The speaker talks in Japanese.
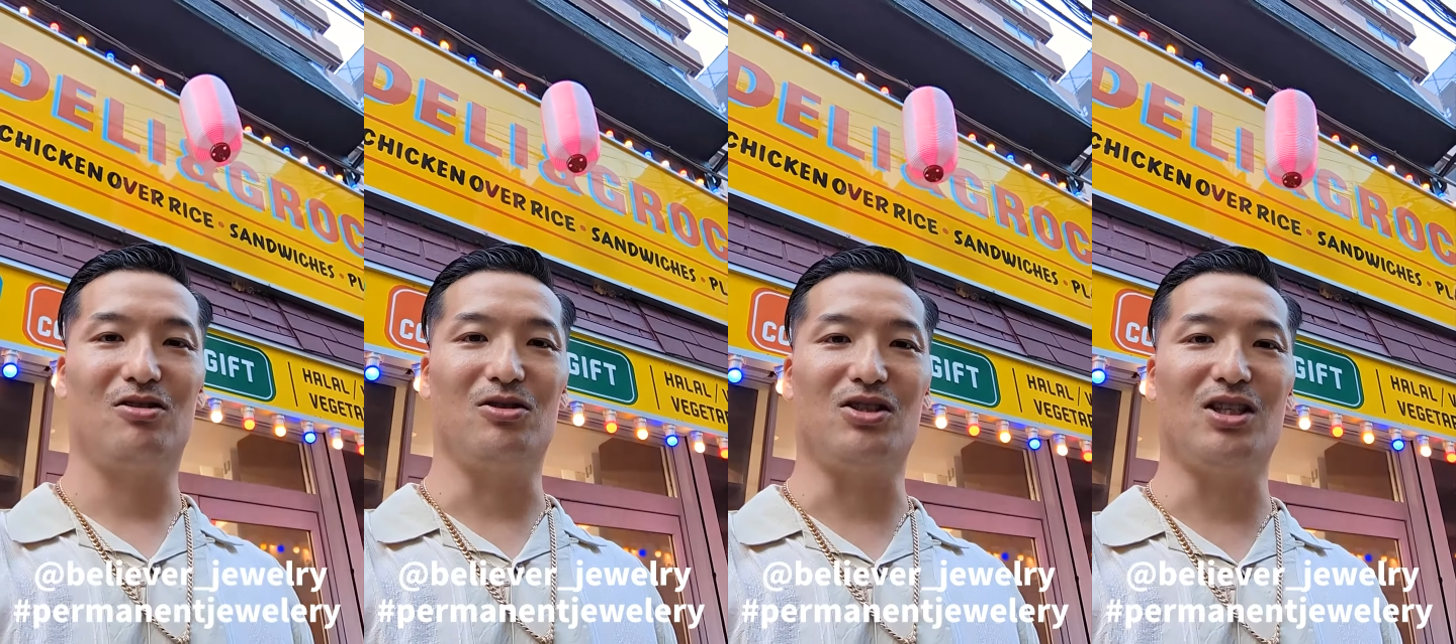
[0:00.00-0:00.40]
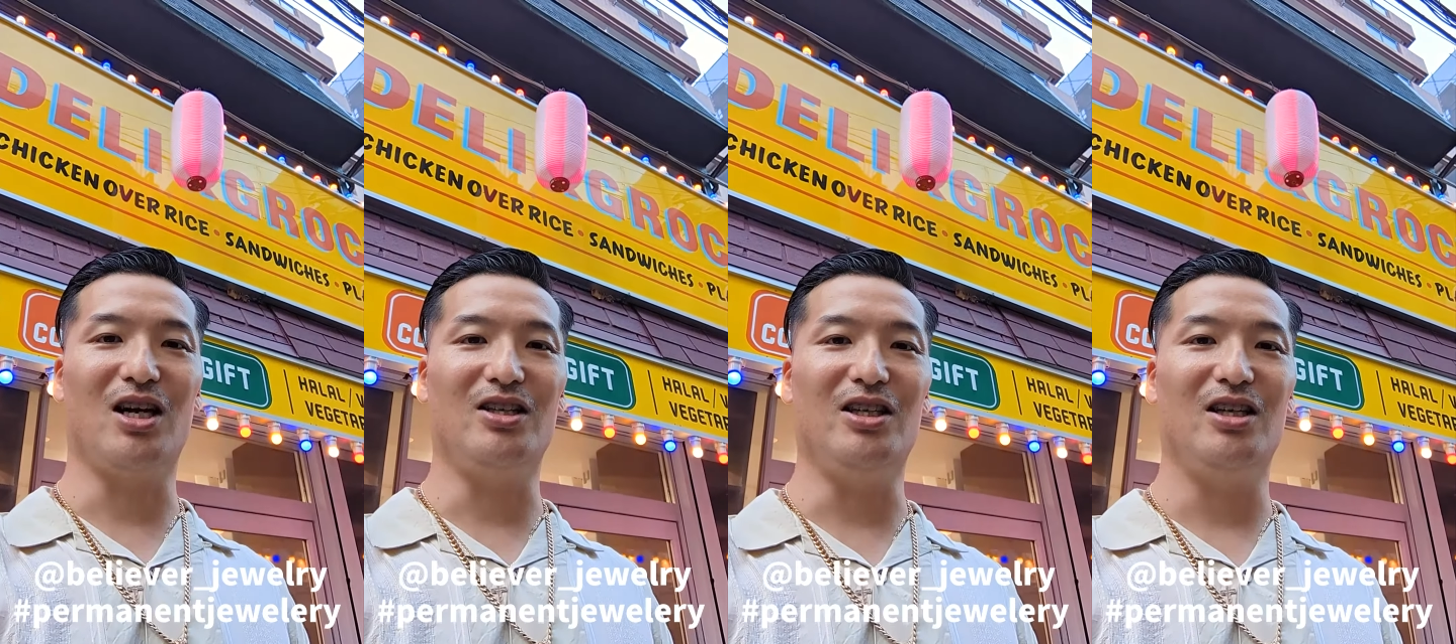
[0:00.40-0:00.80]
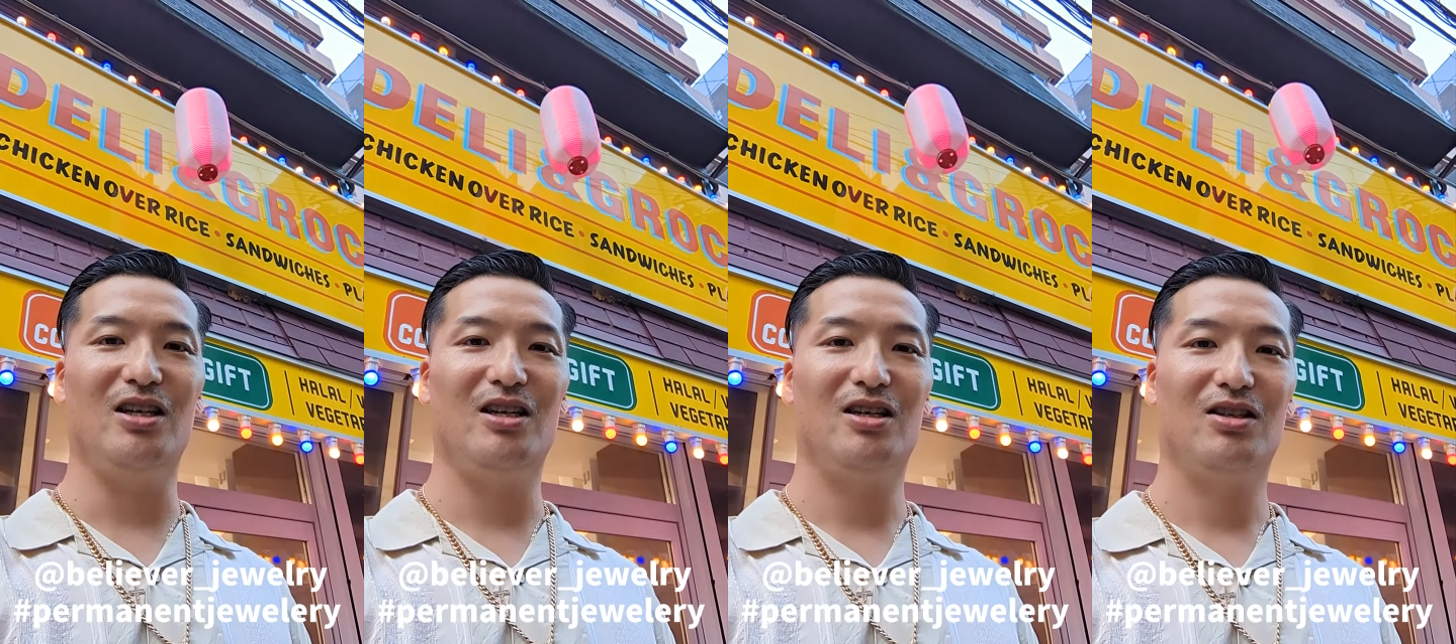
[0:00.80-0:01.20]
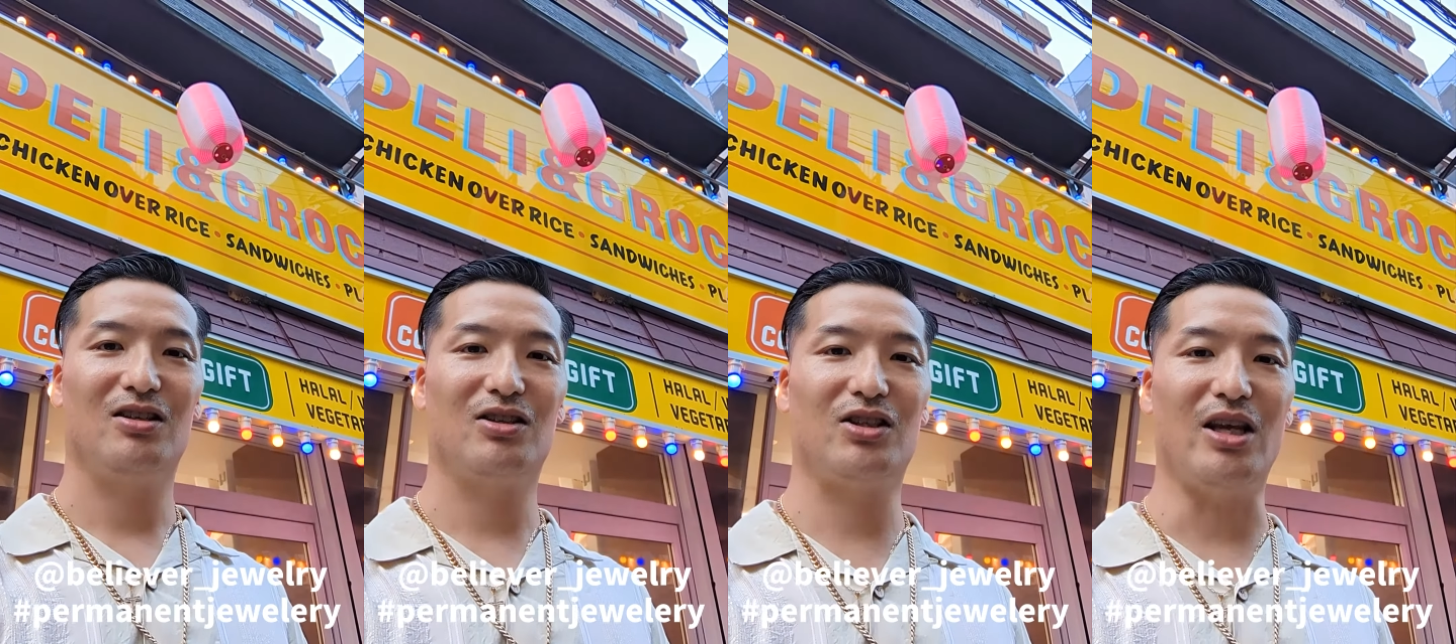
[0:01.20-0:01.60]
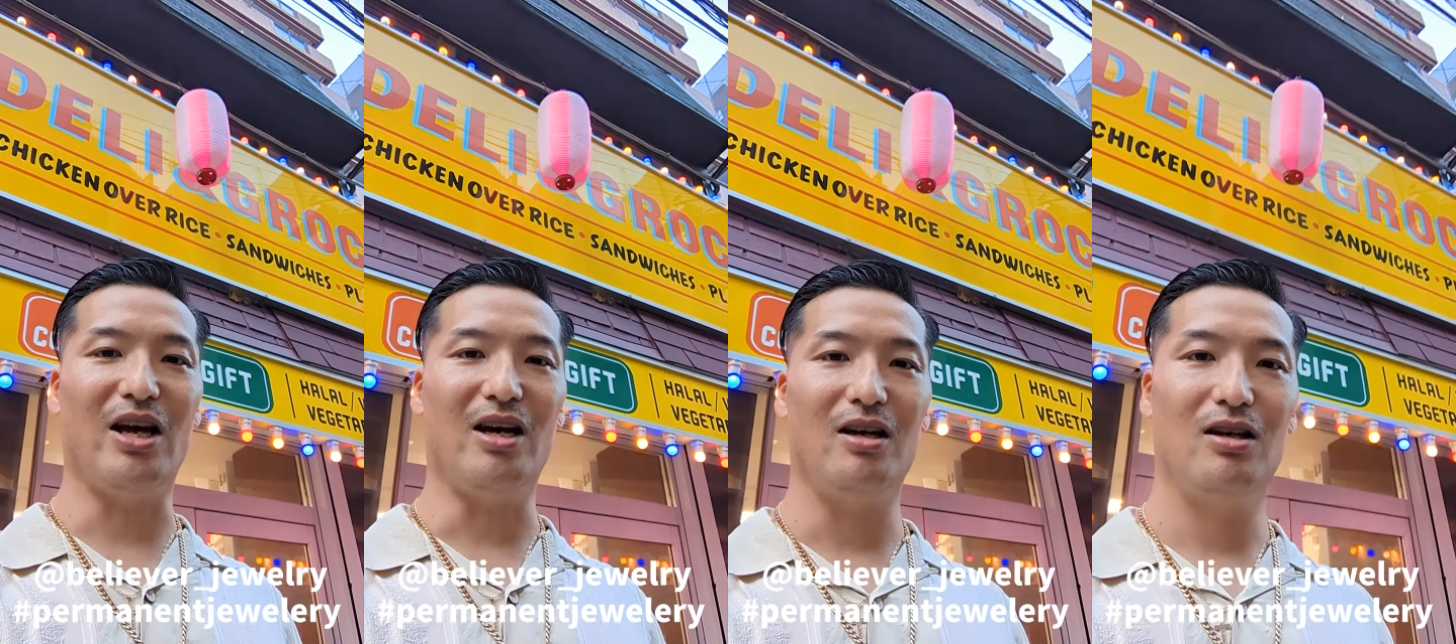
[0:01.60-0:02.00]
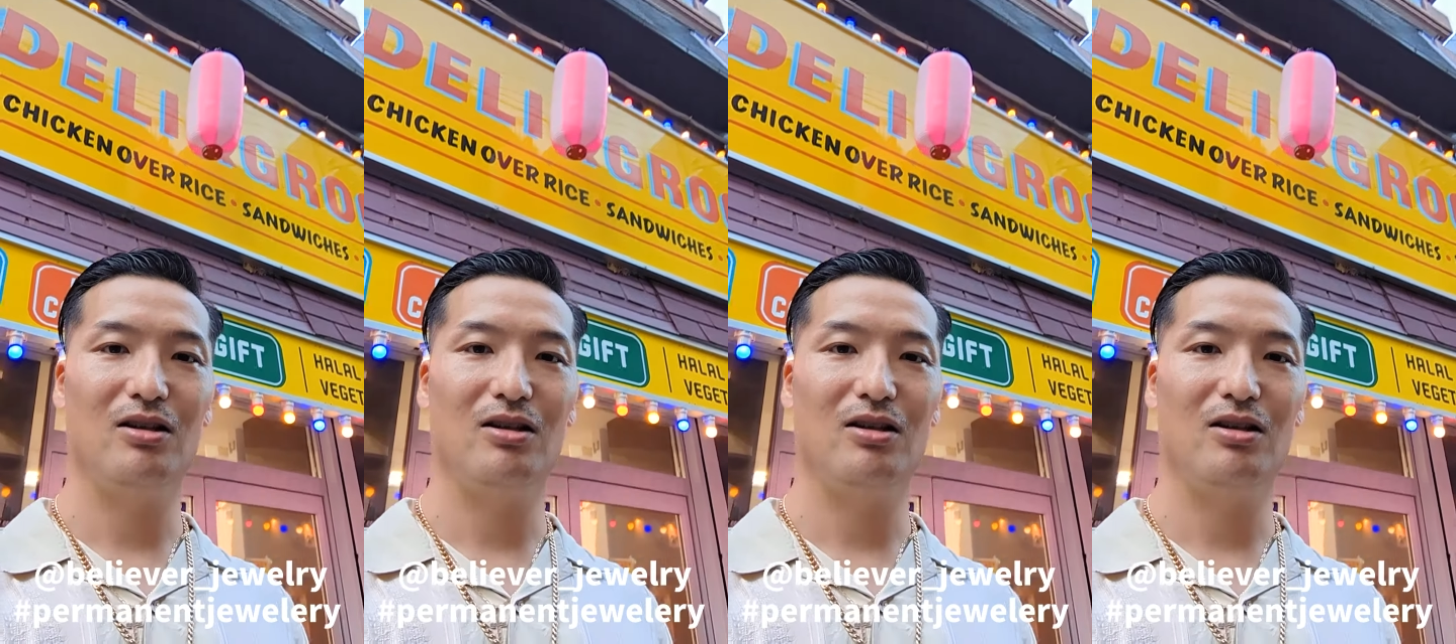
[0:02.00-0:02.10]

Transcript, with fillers: こちらに来て